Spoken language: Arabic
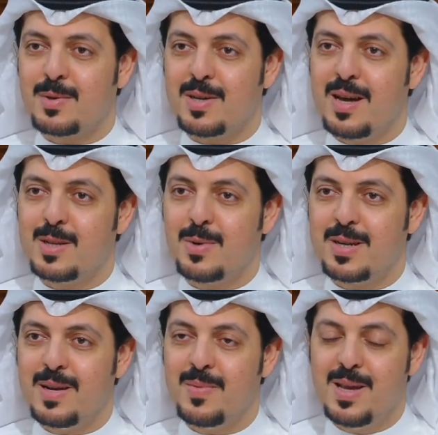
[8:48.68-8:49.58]
شو خالد
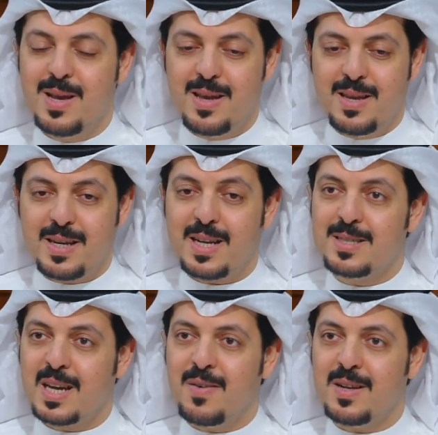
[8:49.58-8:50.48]
وهي يعني قد
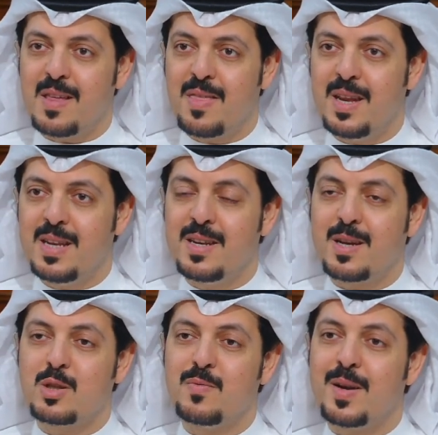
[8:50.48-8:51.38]
تخفى على الكثيرين
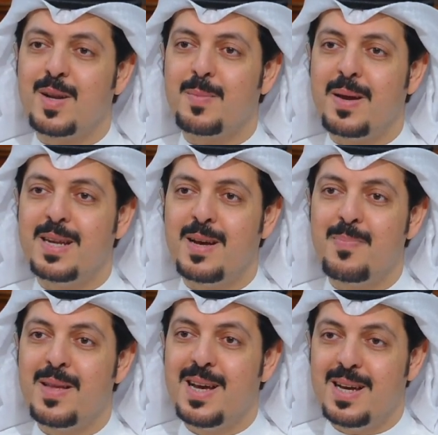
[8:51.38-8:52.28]
انك تفرق بين
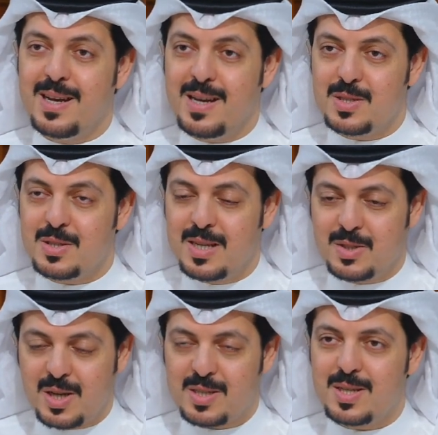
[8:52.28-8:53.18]
آه،
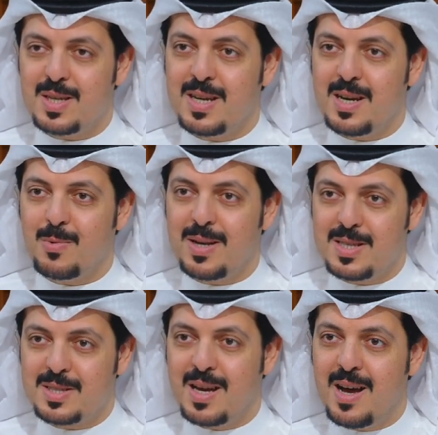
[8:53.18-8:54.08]
الشخصيه
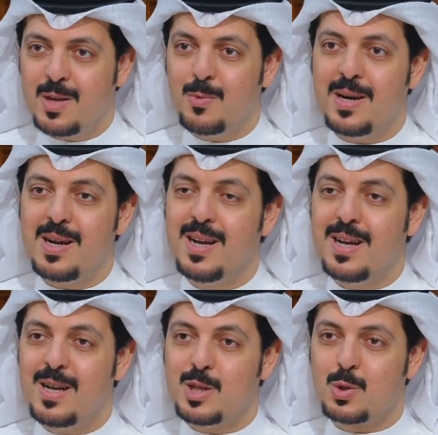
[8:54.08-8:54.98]
والانسان
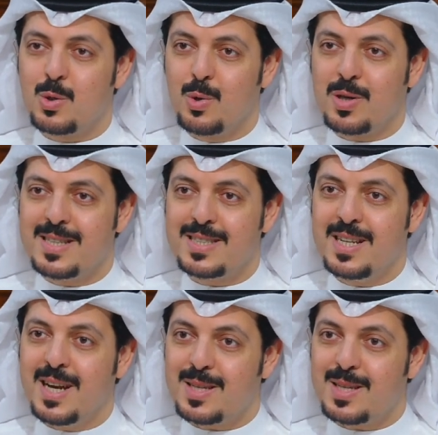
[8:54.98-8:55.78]
والسلوك، انت نعم.